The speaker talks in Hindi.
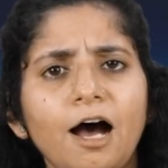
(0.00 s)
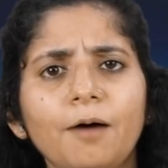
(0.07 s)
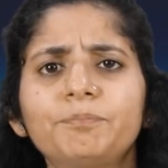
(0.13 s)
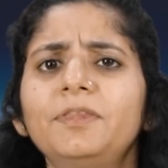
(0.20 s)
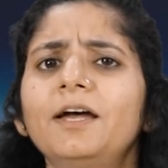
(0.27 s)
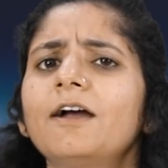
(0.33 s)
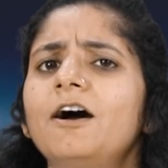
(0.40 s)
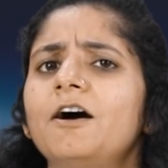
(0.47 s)
अब
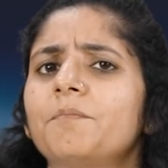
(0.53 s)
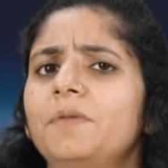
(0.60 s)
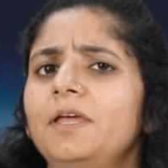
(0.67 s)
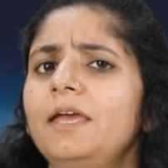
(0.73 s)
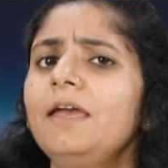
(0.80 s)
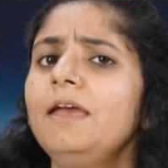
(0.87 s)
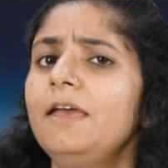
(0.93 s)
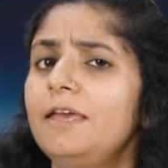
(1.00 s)
तक हमने
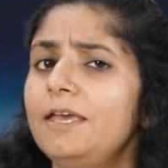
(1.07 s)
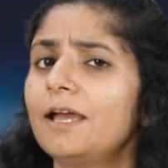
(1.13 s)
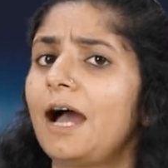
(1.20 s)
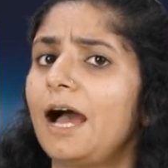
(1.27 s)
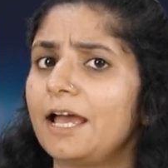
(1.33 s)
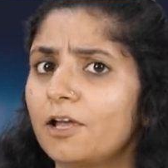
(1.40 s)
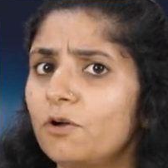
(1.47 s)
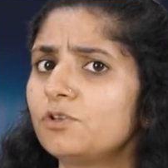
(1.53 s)
एक
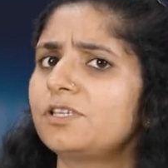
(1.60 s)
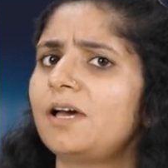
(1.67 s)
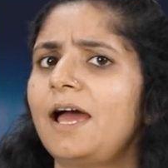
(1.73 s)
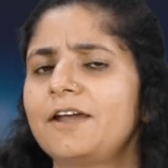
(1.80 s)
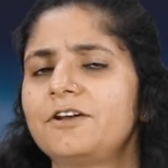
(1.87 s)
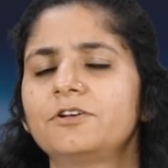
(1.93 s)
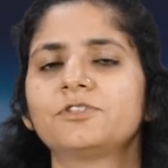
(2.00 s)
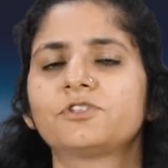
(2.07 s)

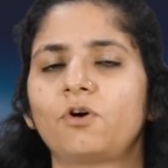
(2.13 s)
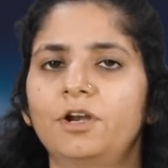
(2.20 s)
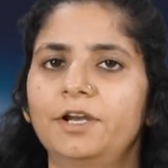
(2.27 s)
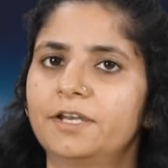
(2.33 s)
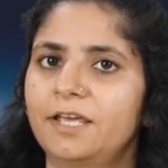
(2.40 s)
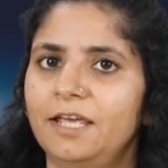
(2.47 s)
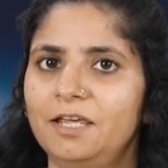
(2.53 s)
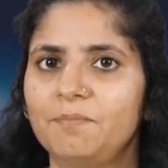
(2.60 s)
आइकोसाहेड्रन
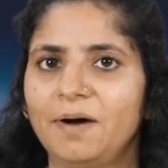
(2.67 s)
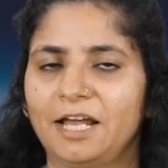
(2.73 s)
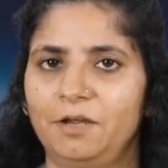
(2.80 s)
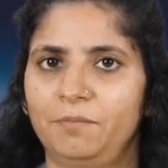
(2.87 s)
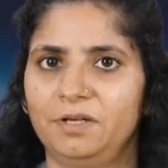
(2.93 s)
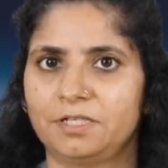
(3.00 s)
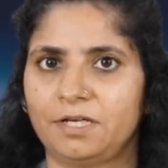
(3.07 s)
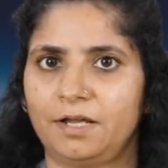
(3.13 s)
सॉलिड के ही बारे
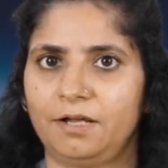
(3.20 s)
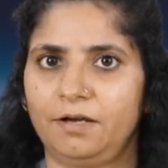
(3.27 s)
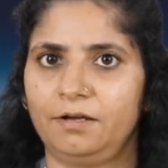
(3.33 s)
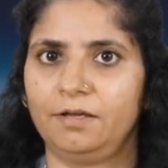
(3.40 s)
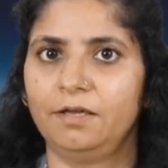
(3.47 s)
में जाना